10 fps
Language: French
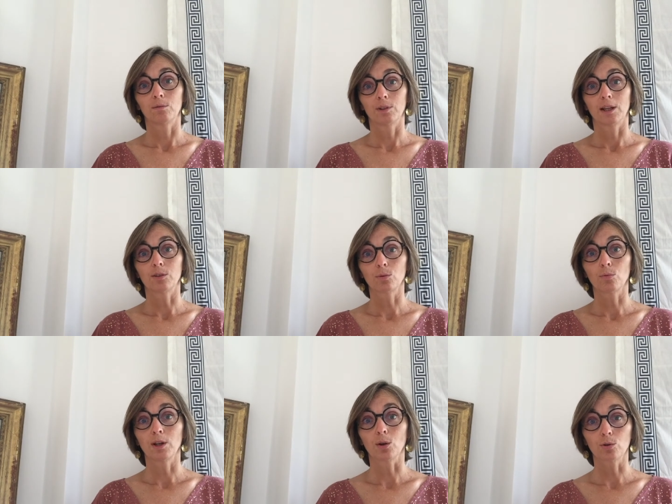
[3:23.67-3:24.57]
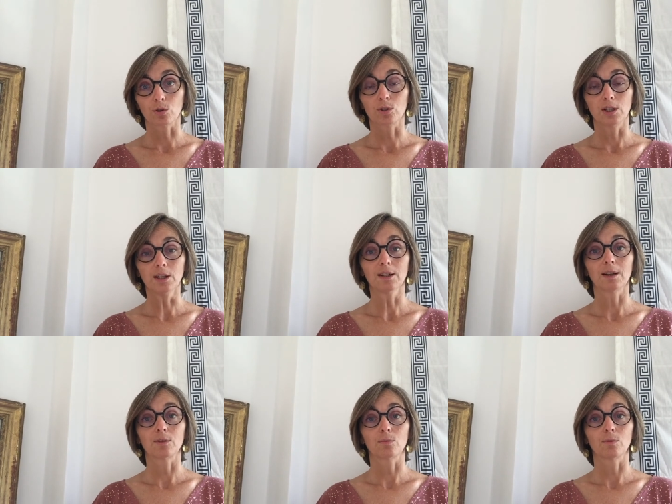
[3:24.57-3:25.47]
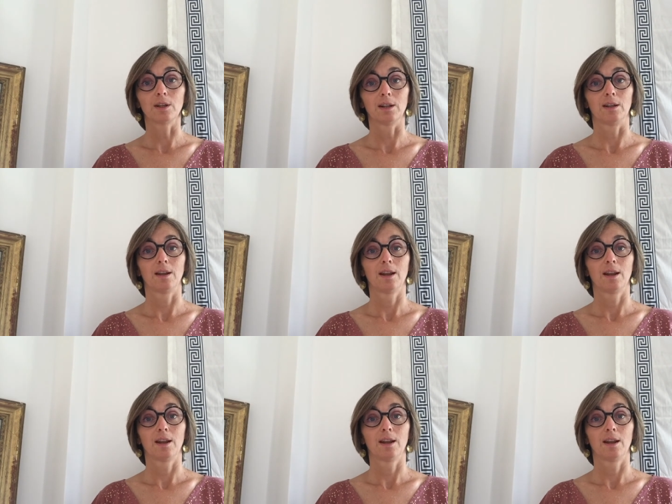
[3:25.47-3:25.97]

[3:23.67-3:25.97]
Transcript: Quels sont les ressentis Quelles sont les,